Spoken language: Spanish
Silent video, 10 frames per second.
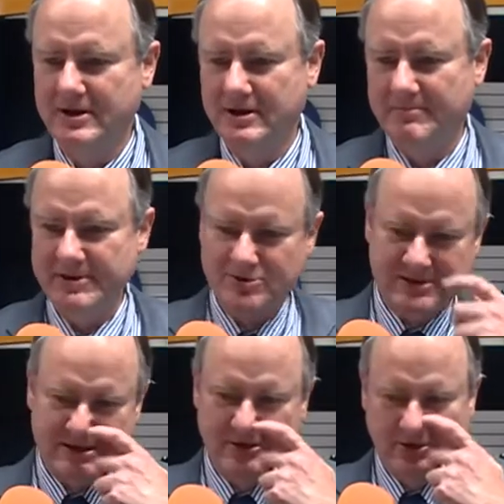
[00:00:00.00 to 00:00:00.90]
empezó
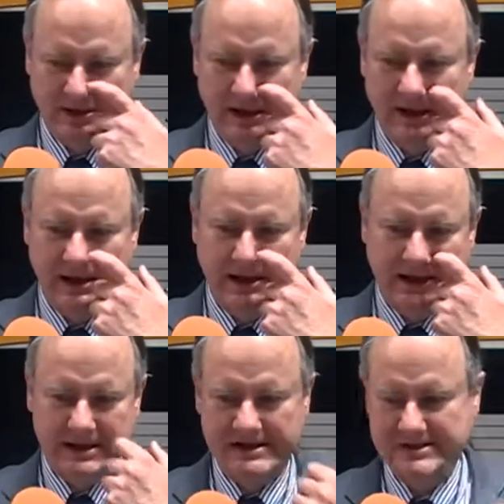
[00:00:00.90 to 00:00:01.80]
haciendo
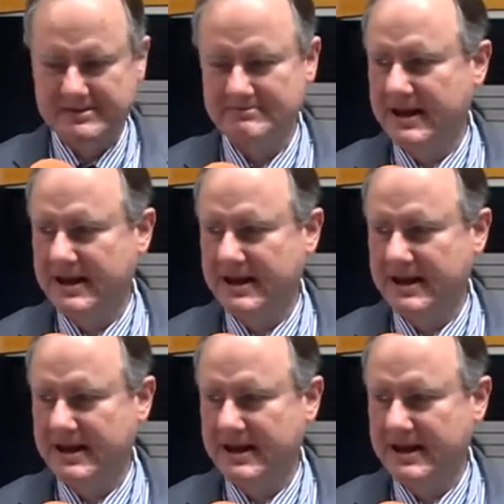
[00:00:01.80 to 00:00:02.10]
telas